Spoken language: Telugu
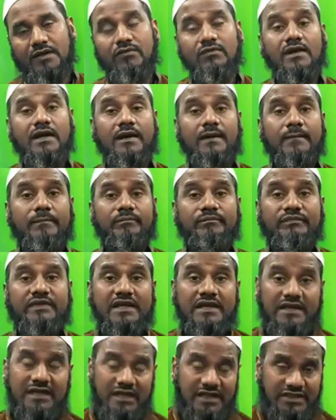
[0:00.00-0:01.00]
కనుక
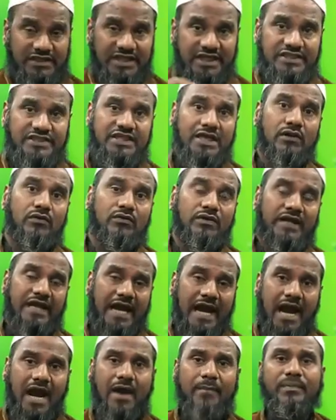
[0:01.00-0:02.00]
ఈ శిక్షలు ఈ
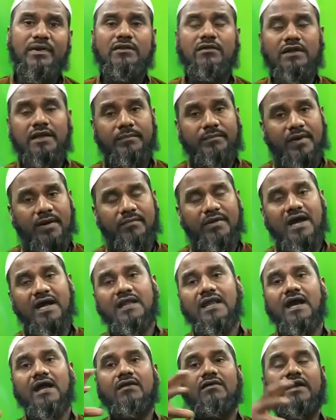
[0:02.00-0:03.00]
ఆపదలు ఈ
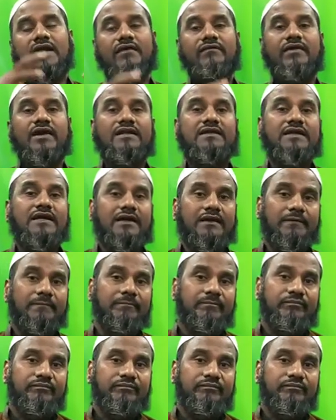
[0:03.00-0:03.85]
ప్రమాదాలు ఏవైతే